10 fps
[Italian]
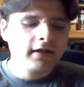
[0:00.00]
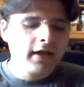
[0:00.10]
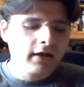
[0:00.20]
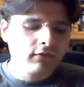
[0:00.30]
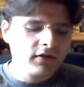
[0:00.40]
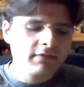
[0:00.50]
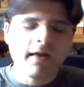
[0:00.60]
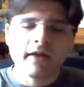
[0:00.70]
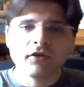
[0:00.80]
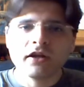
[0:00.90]
E quindi
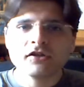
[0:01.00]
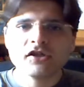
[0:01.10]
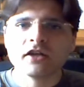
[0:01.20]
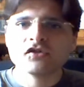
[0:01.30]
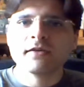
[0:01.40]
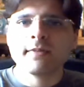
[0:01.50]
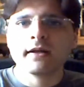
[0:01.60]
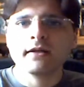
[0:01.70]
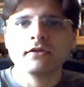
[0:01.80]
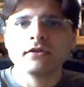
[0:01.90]
bando alle ciance
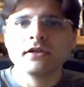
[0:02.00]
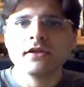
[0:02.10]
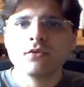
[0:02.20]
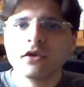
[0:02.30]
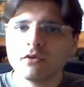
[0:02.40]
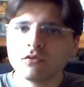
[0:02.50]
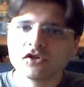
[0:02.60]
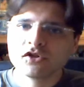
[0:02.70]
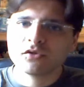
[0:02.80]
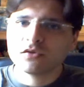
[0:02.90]
parlo di Will
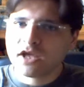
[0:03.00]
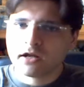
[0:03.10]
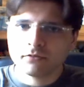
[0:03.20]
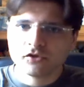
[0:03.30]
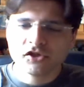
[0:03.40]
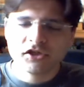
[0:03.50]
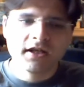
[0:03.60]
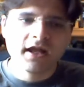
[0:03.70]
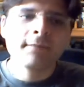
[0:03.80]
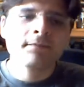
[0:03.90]
Wish, Guglielmo
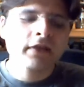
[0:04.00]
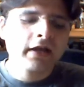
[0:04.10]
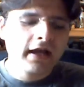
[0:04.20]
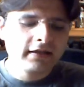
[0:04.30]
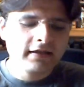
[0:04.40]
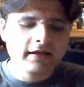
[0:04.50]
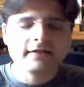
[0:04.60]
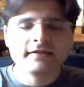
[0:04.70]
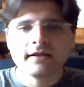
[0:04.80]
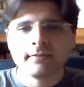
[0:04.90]
Scilla e di
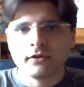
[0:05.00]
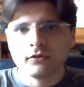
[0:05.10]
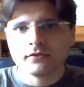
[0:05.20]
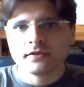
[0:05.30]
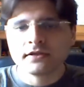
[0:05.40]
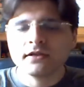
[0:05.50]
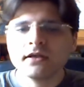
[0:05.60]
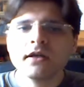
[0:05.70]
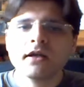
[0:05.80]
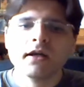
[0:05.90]
Alessia Pelonzi.
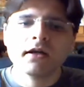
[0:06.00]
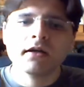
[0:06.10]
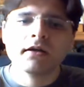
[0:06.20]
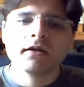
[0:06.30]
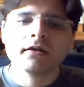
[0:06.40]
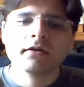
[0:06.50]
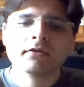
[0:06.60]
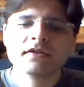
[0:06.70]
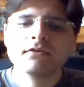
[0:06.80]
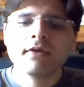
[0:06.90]
Eh,
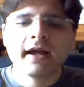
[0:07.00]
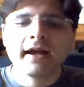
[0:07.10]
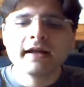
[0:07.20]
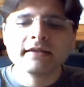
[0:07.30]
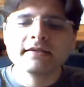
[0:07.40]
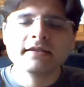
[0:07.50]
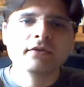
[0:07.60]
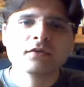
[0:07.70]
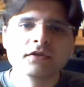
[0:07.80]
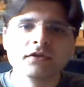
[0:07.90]
questi due ragazzi
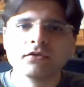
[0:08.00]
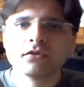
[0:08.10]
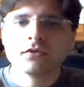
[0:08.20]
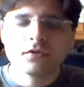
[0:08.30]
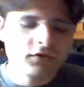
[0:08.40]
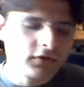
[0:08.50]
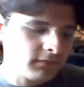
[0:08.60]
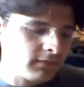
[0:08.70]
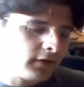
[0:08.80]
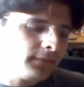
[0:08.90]
hanno scritto questo
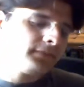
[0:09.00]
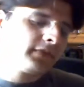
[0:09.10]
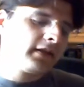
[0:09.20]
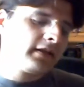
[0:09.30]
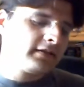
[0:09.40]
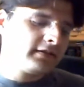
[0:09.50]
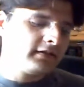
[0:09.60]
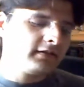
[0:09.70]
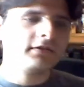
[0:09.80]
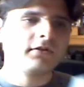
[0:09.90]
libro che si
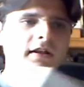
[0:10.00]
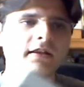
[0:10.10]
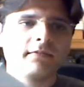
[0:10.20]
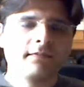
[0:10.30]
intitola